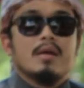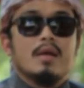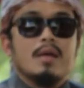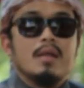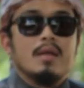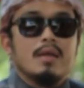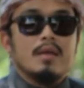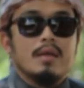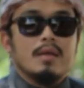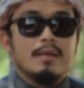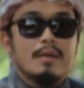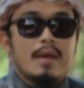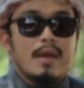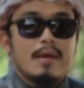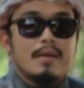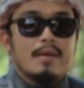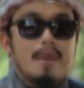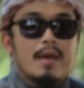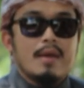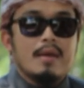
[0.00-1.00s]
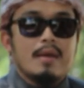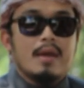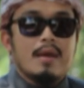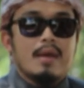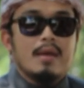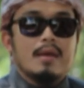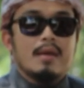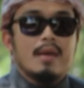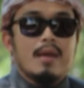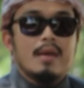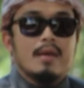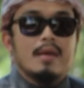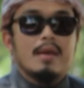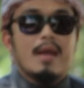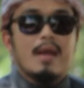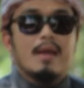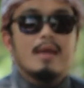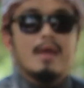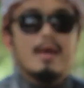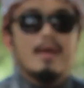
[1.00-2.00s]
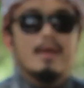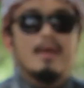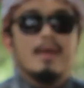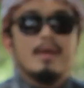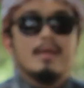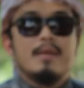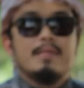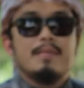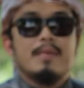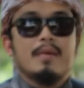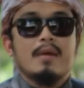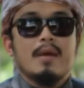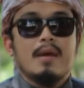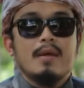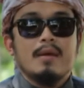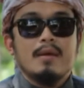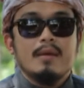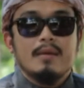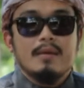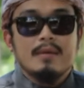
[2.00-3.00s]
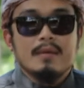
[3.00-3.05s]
ก็เลยให้ให้ให้ให้งานให้อันนี้ให้